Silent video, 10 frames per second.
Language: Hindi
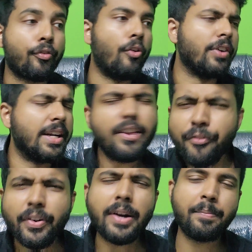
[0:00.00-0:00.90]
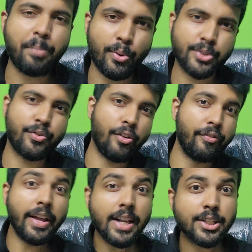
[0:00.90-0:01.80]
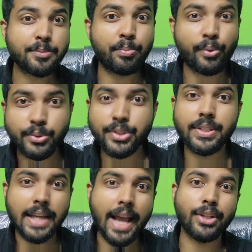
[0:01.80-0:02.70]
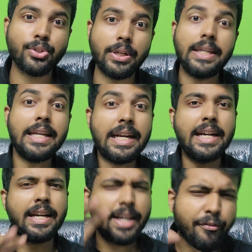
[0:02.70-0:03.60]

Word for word: फॉर डिफरेंट पोस्ट फॉर वेरियस पोस्ट एक्चुअली इन